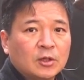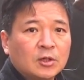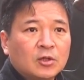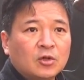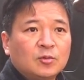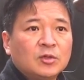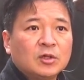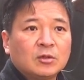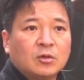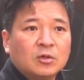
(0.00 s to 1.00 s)
그러니까 여러분들이
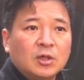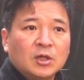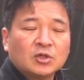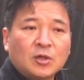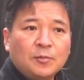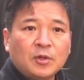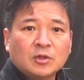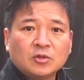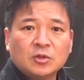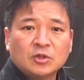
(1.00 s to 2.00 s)
그거를
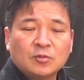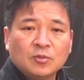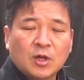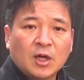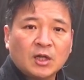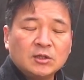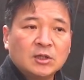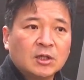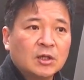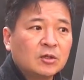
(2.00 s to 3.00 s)
선별할 수 있는 전문가가
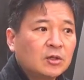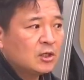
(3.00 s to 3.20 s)
아니잖아요.